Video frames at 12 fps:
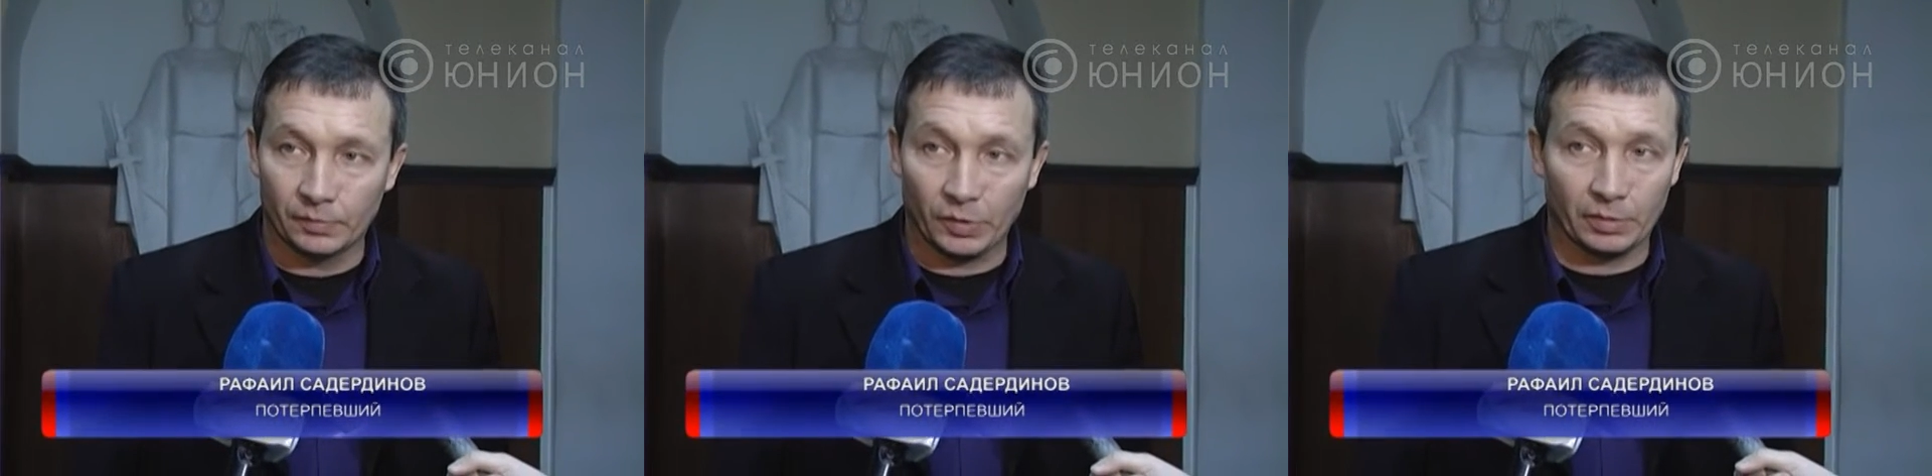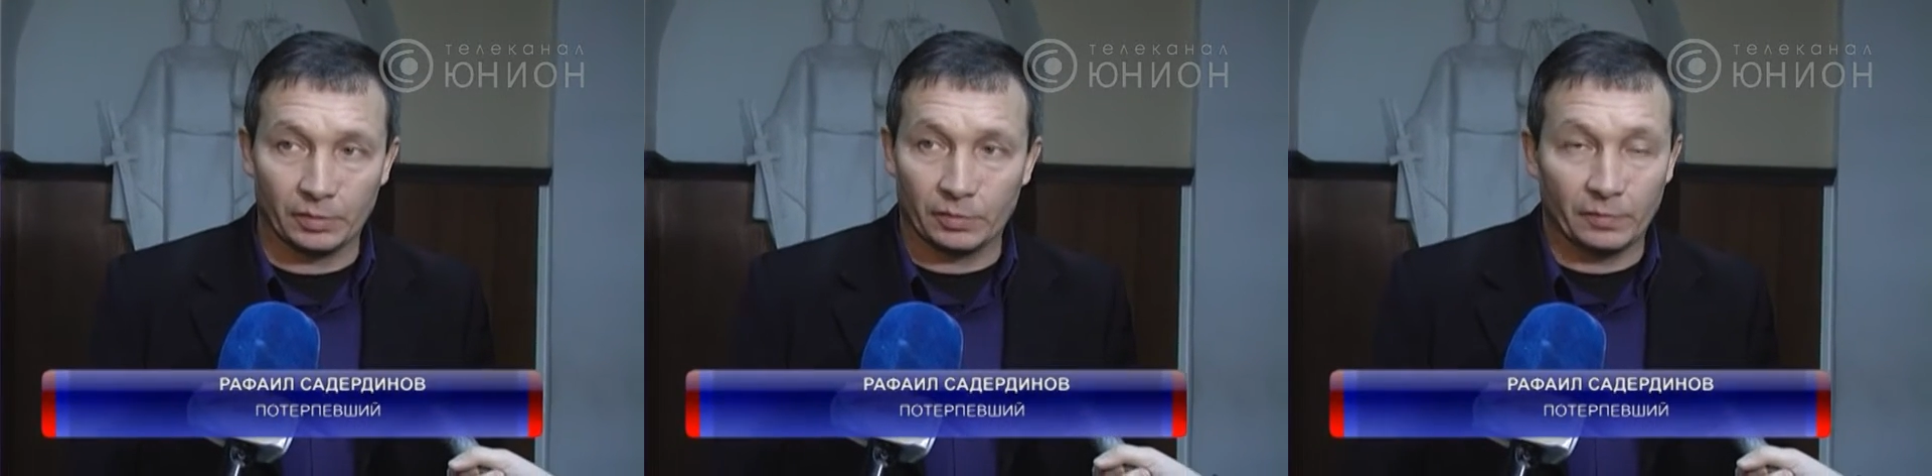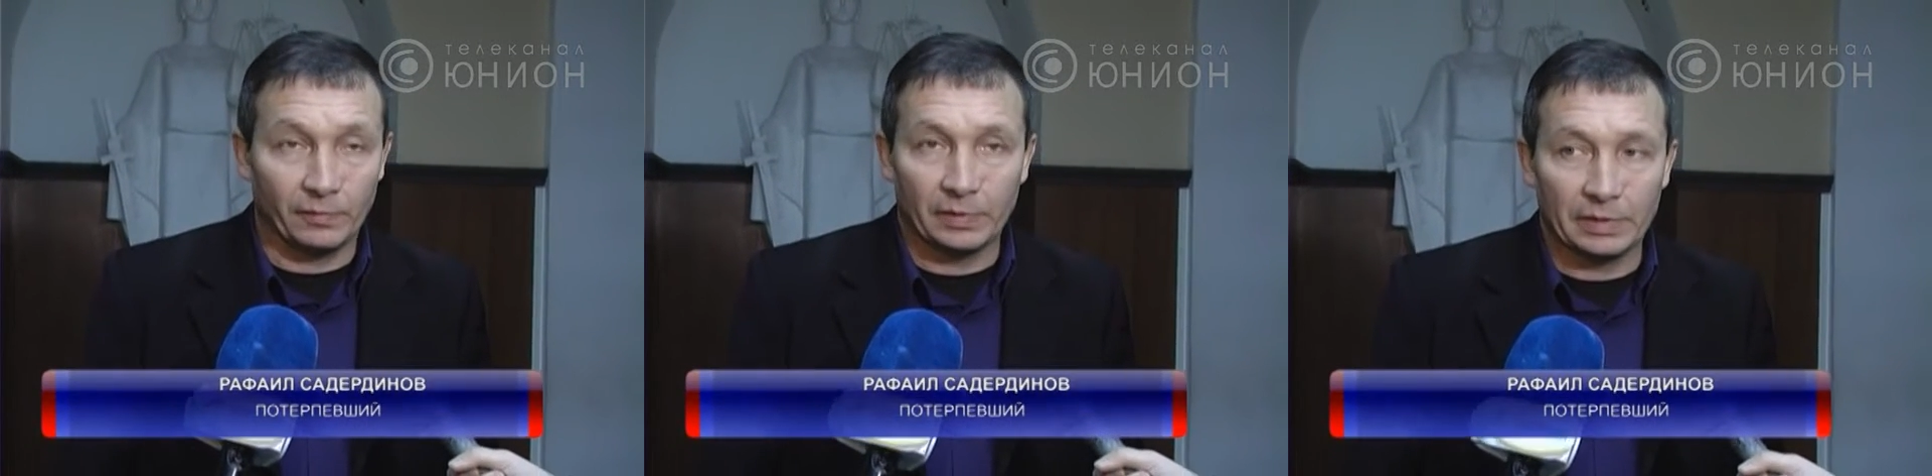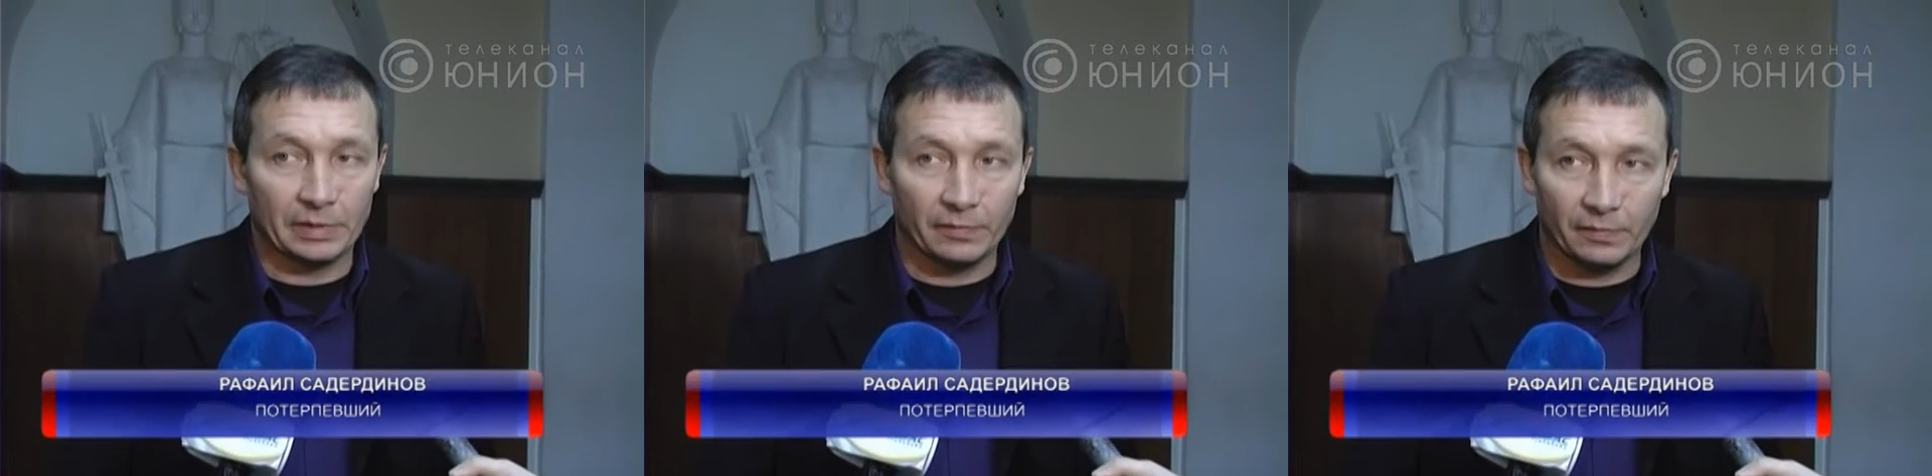Поэтому вы,
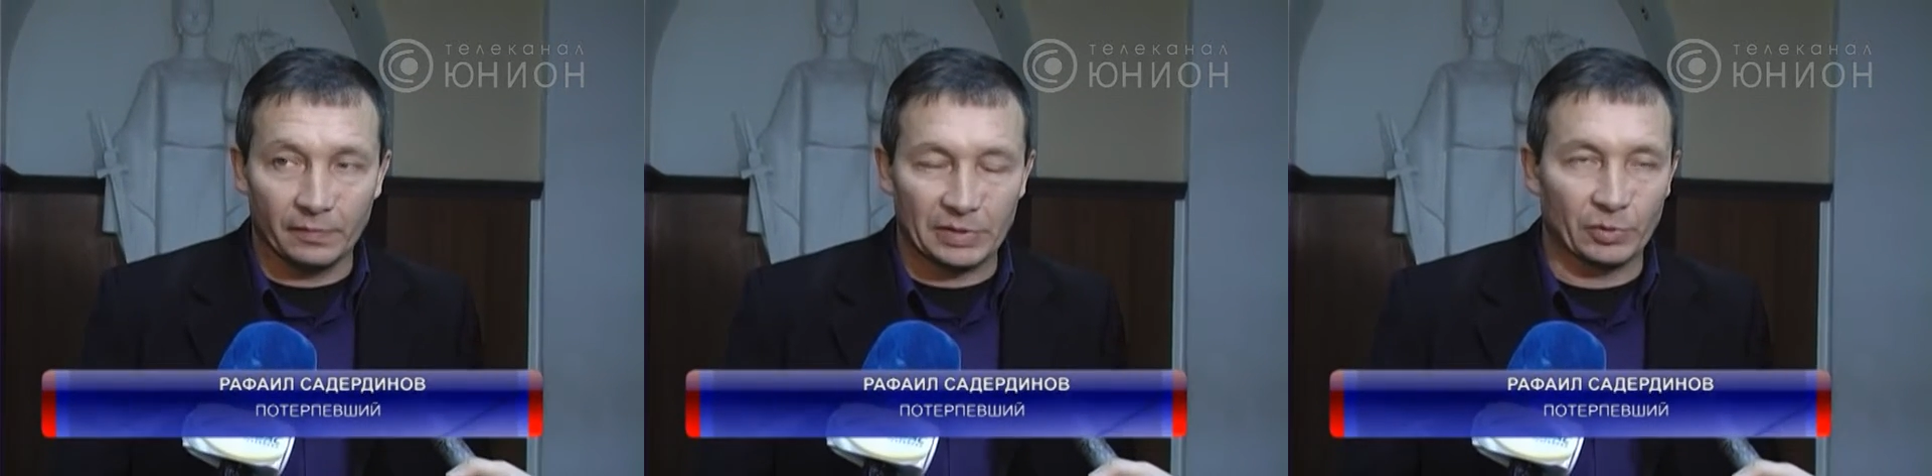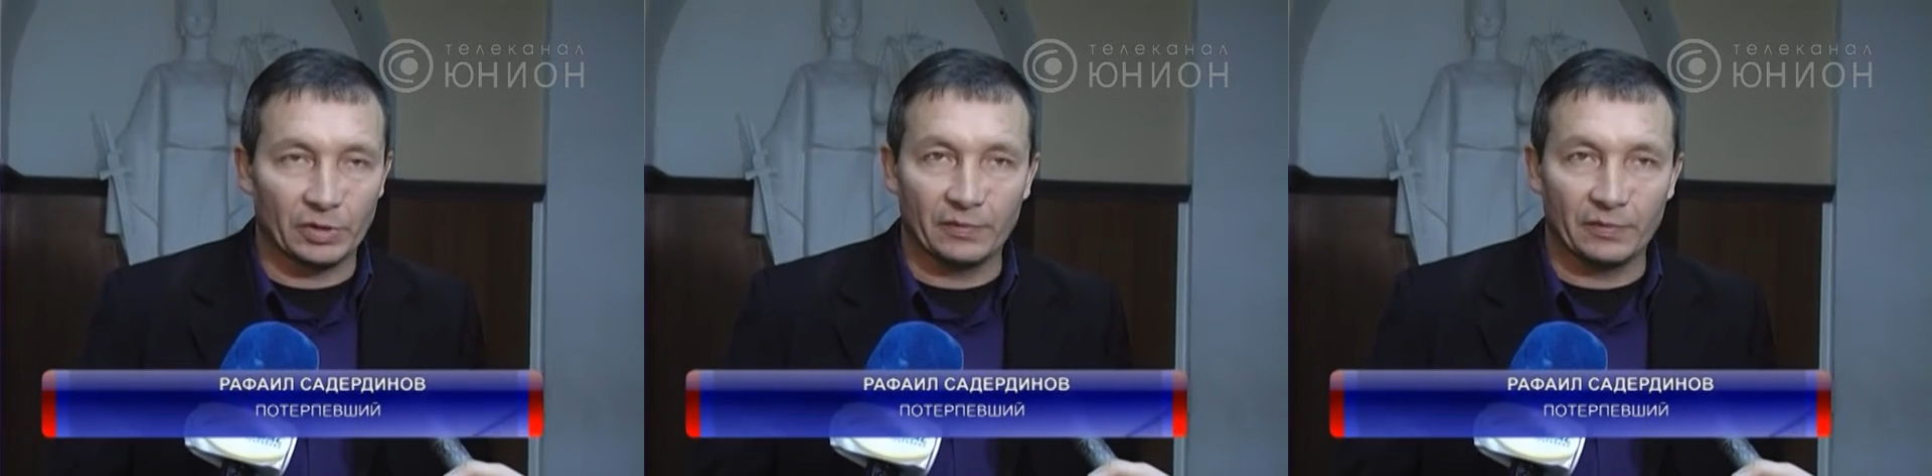если